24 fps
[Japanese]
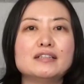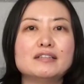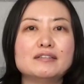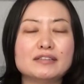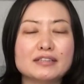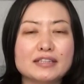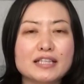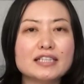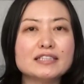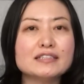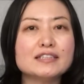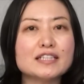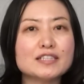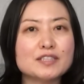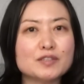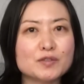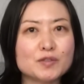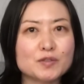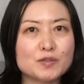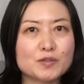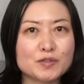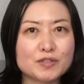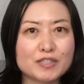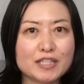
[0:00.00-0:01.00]
私たち
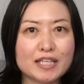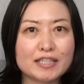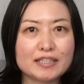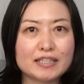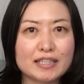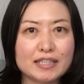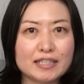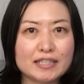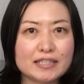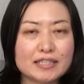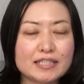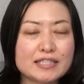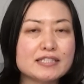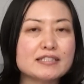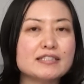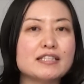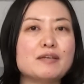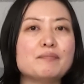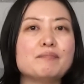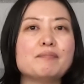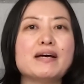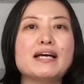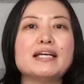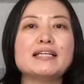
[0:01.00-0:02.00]
の助成金
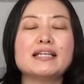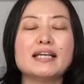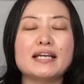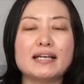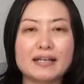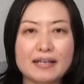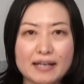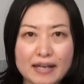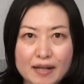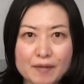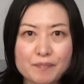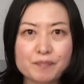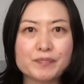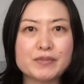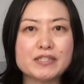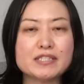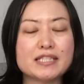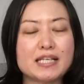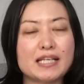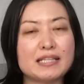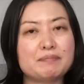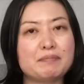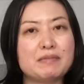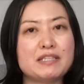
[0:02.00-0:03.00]
1000万円が
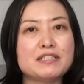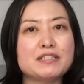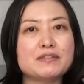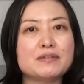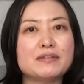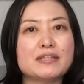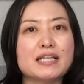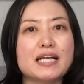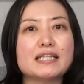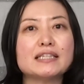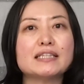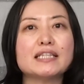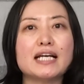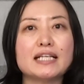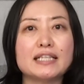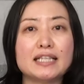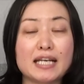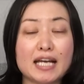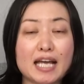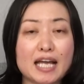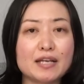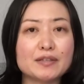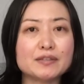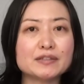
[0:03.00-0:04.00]
3つの団体に
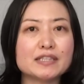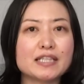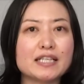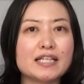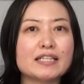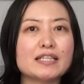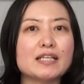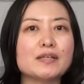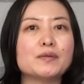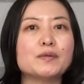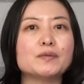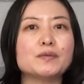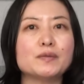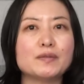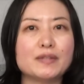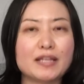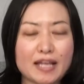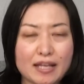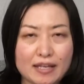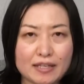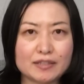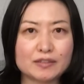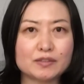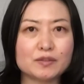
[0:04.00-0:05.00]
配布されたこと
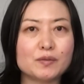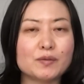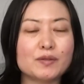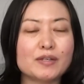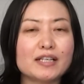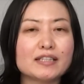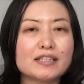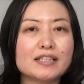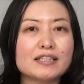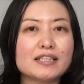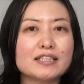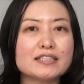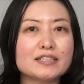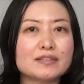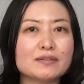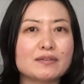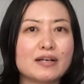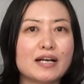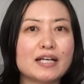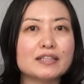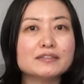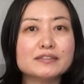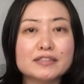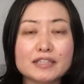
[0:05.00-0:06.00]
でその方たちの
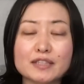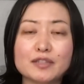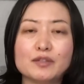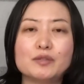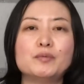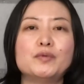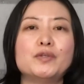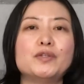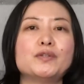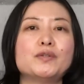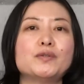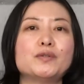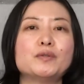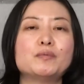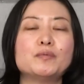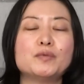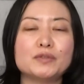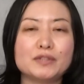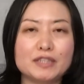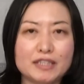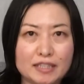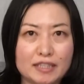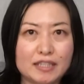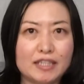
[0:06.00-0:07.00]
熱い思いとと
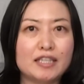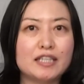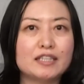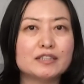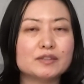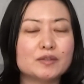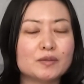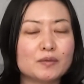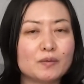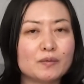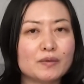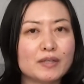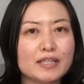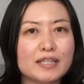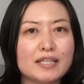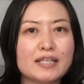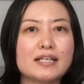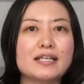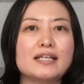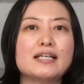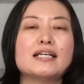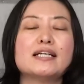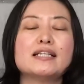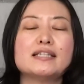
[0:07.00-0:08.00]
もにそのお金
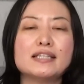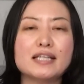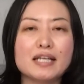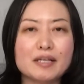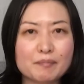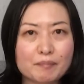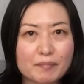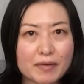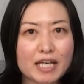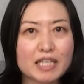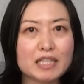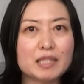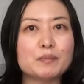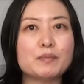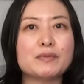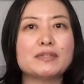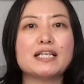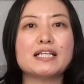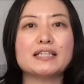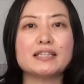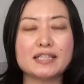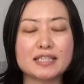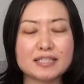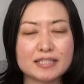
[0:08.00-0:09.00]
が何倍にも
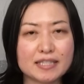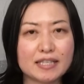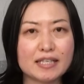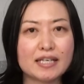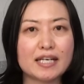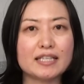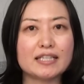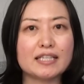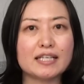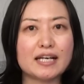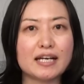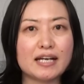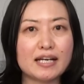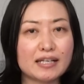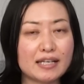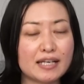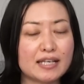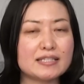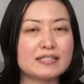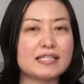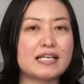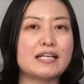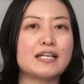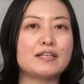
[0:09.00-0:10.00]
なって社会に還
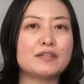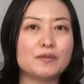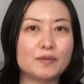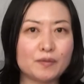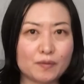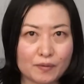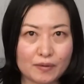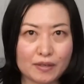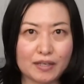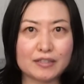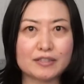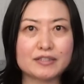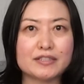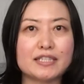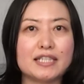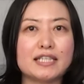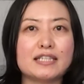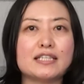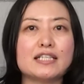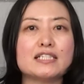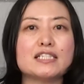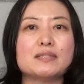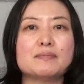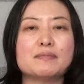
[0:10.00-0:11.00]
元されると確信
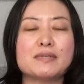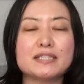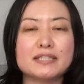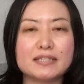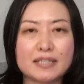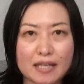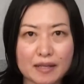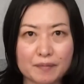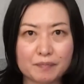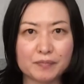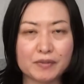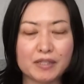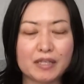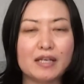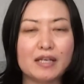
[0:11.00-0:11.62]
いたしました